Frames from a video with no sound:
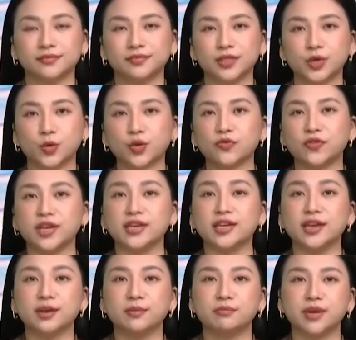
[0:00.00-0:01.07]
Thưa quý
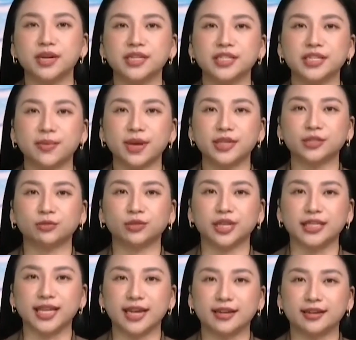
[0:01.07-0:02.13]
vị, mới ra mắt trong
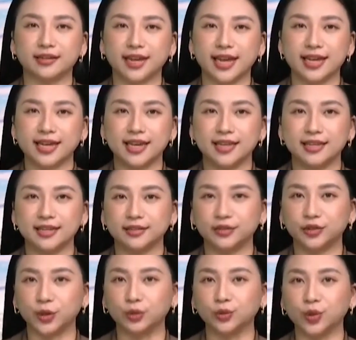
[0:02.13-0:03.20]
thời gian gần đây,
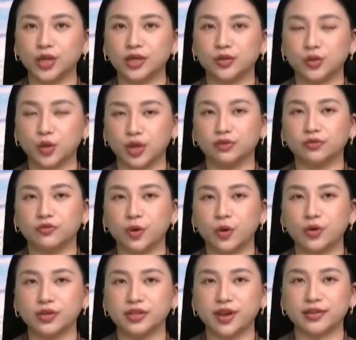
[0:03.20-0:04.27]
dừng tiểu thuyết Chuyện
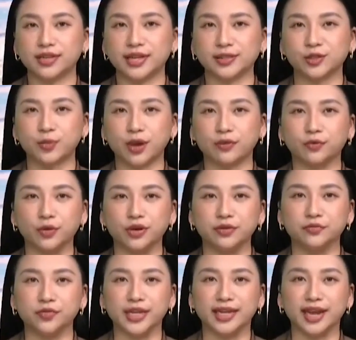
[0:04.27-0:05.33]
phố do nhà xuất bản phụ
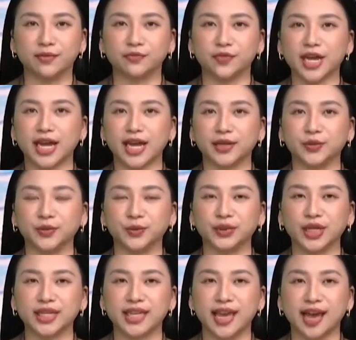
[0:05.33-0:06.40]
nữ Việt Nam phát hành của
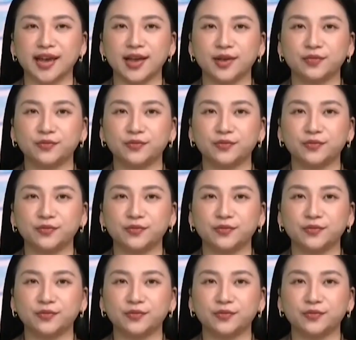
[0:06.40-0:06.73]
tác giả,